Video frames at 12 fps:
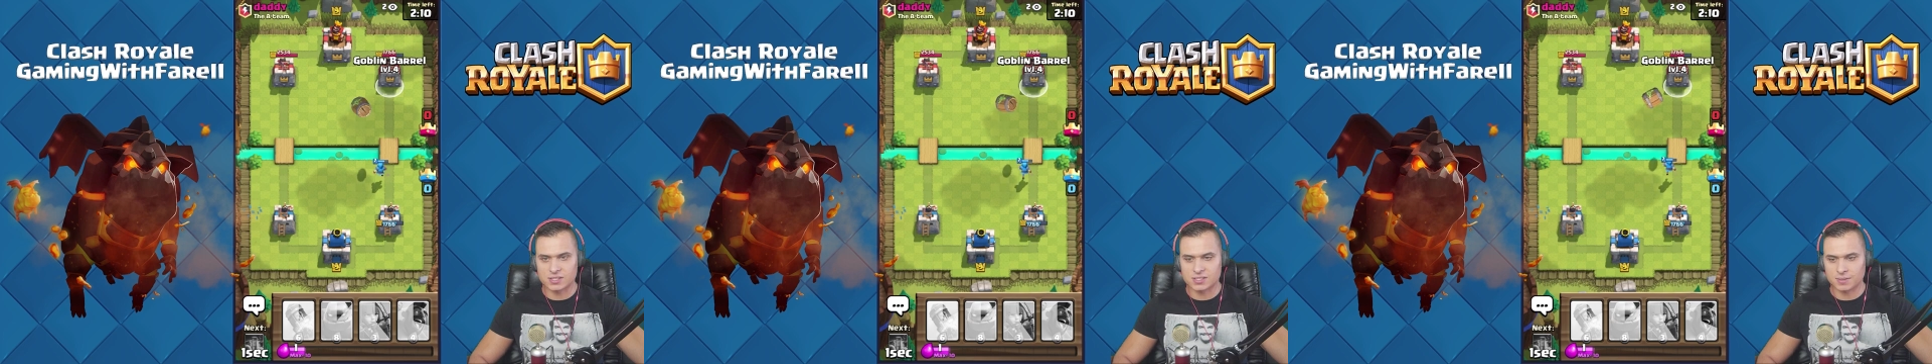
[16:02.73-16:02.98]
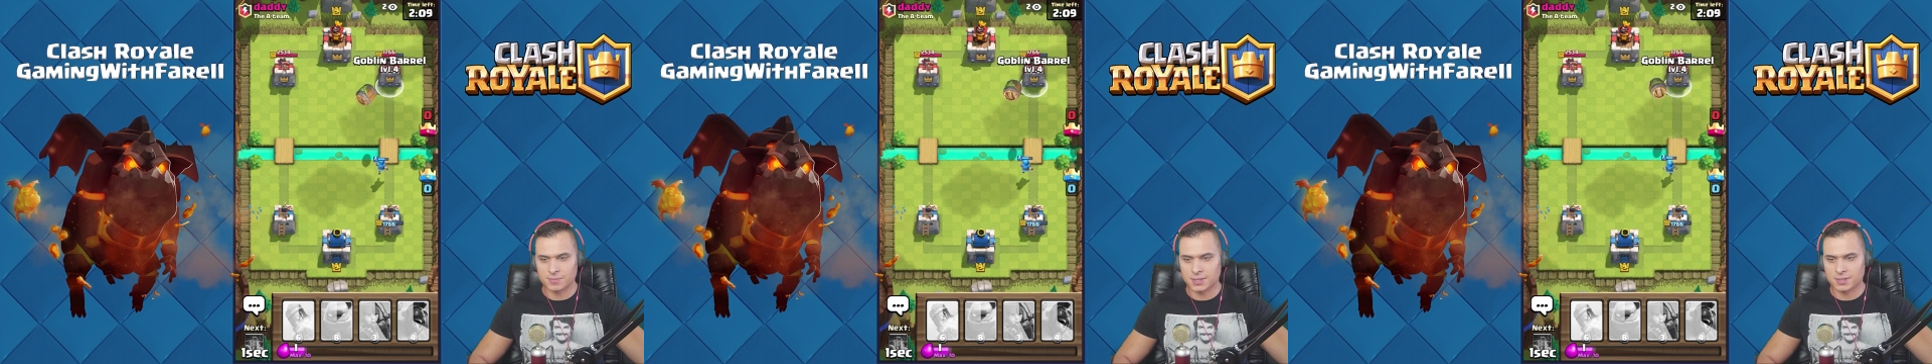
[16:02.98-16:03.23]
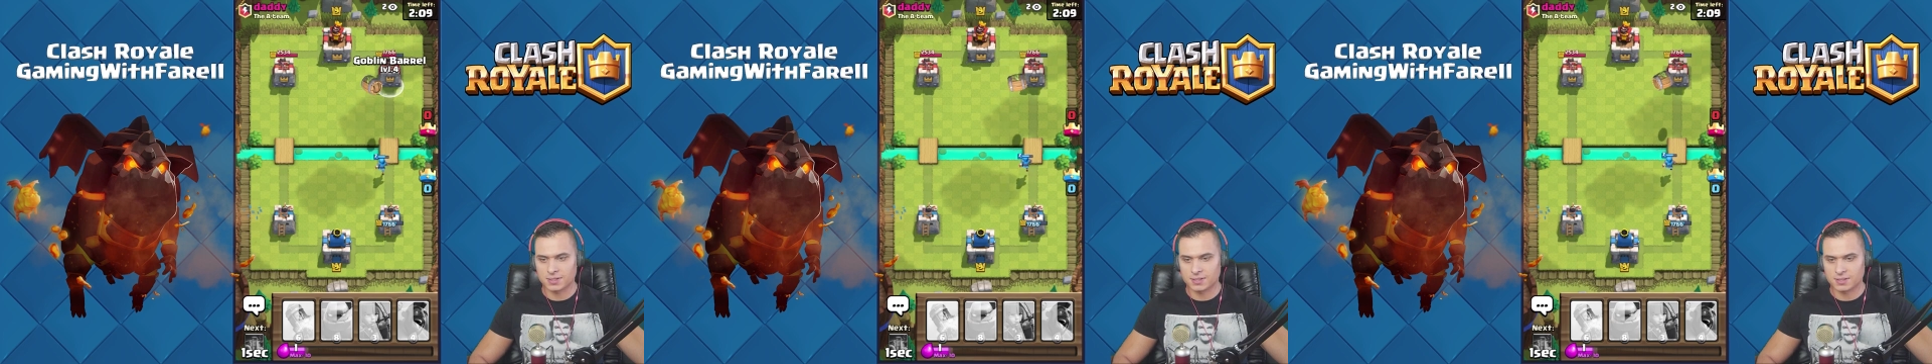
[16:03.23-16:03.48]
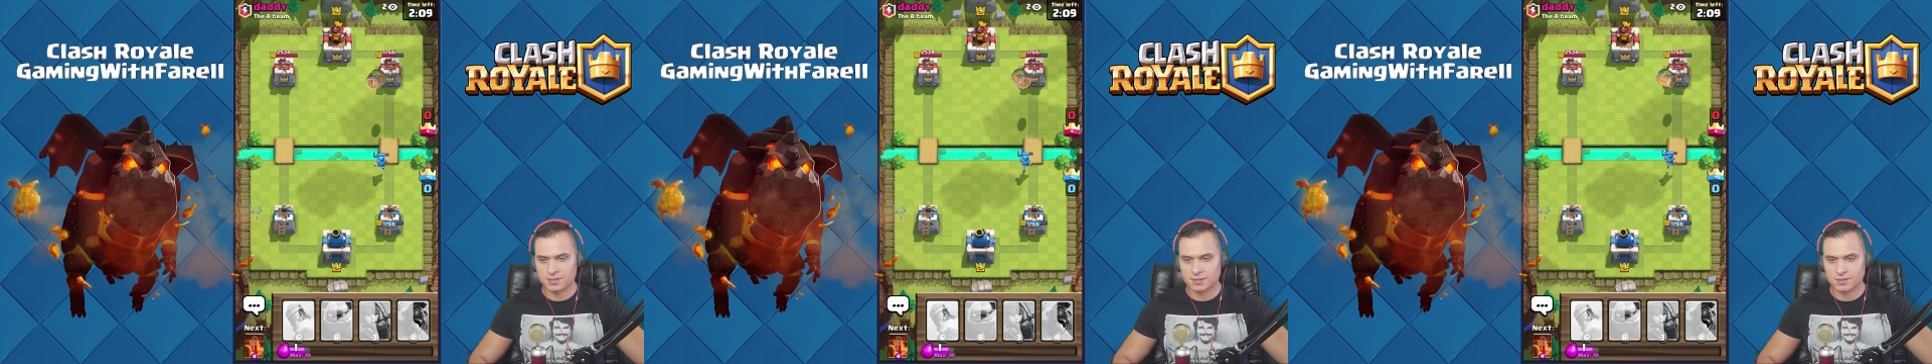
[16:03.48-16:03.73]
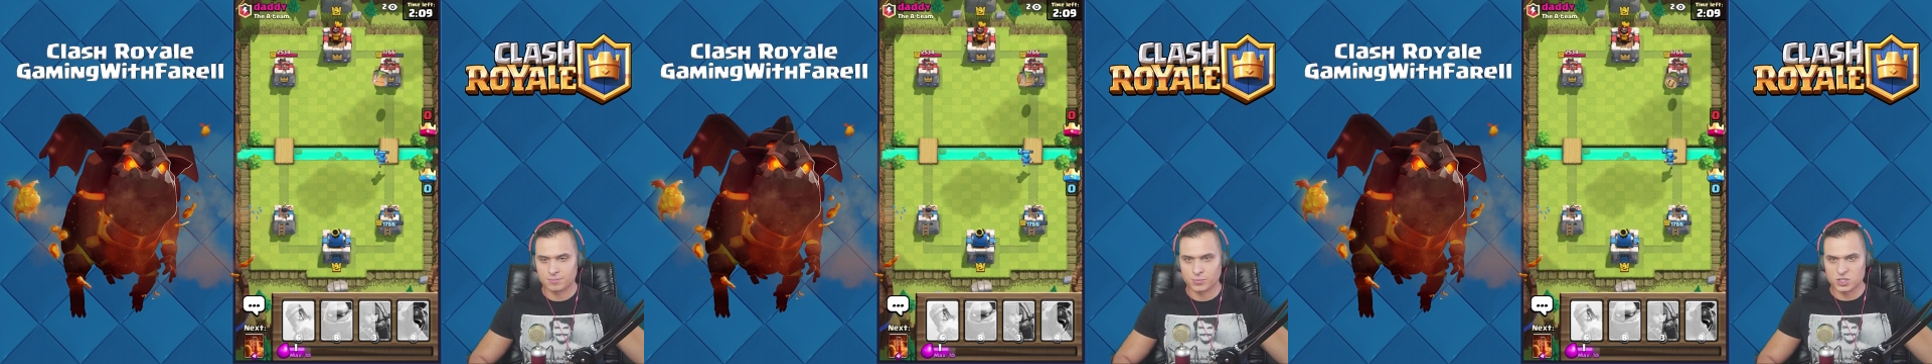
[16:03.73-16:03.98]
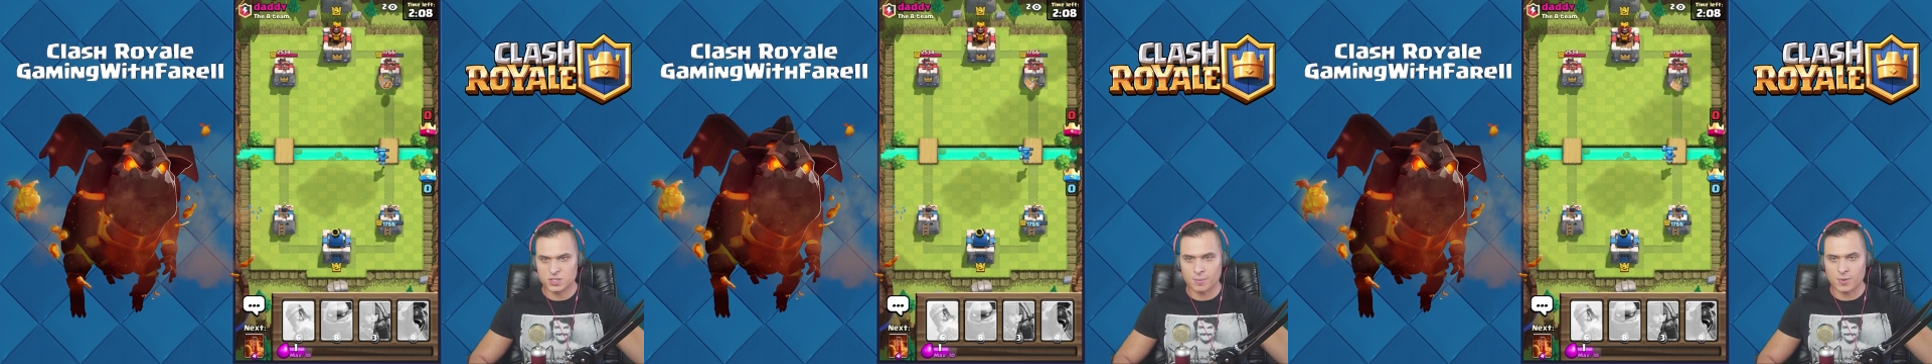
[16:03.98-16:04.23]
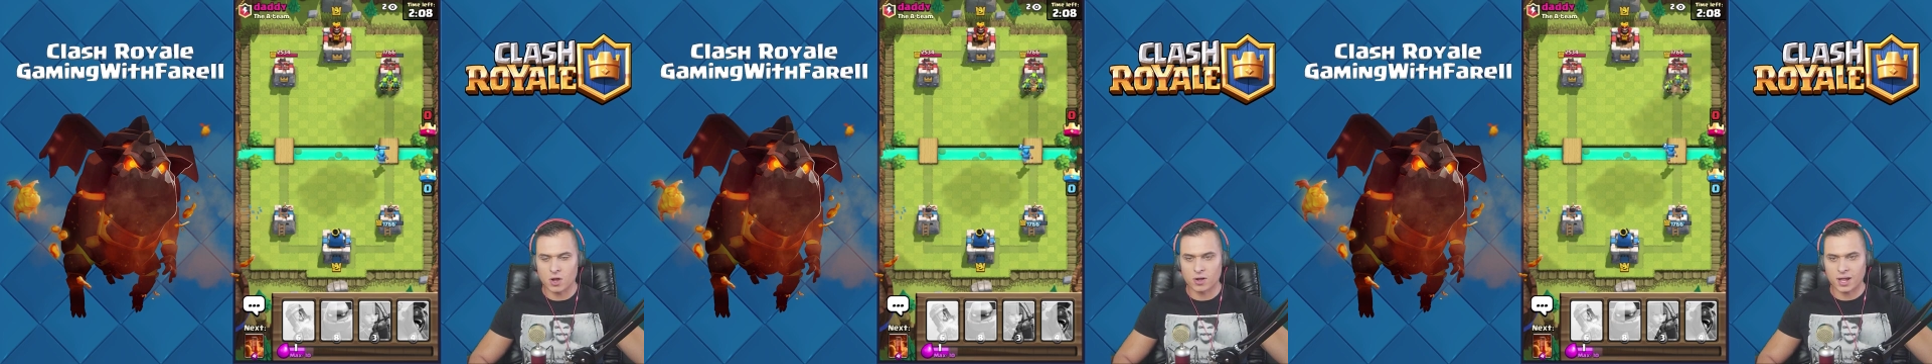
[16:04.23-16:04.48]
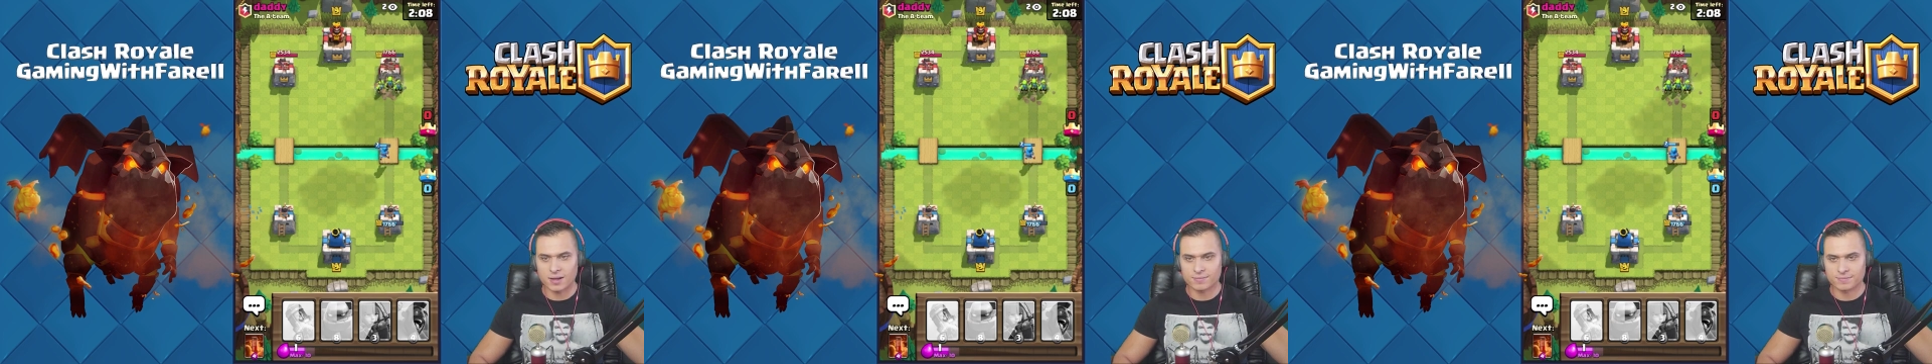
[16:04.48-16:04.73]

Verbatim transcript: sobie Później mamy Hoga